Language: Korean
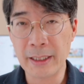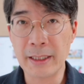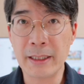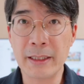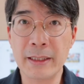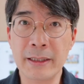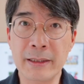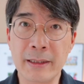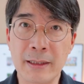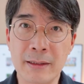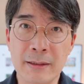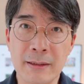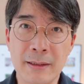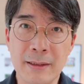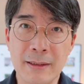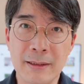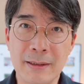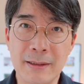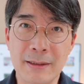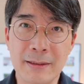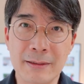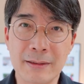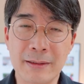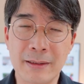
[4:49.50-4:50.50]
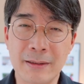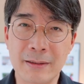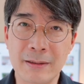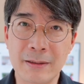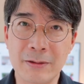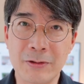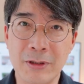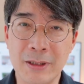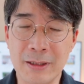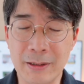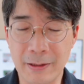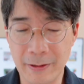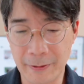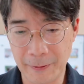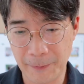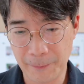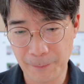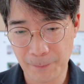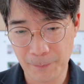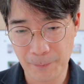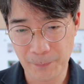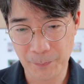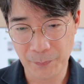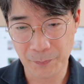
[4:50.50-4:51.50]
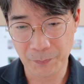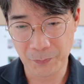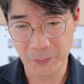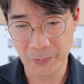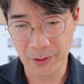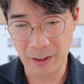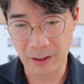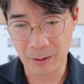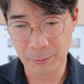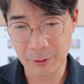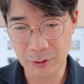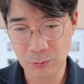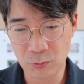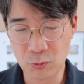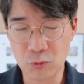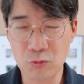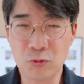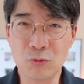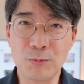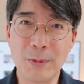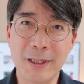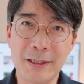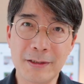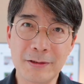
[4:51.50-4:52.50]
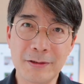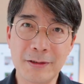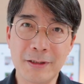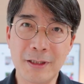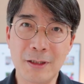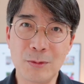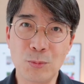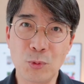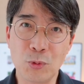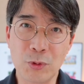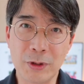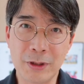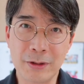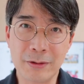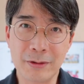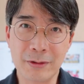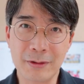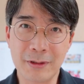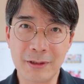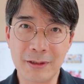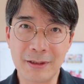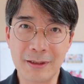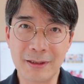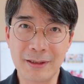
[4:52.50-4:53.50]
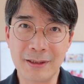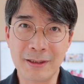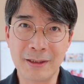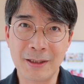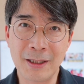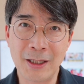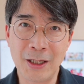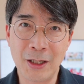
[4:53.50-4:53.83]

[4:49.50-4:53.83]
인간과 자연의 관계. 아마 수많은 일본인들이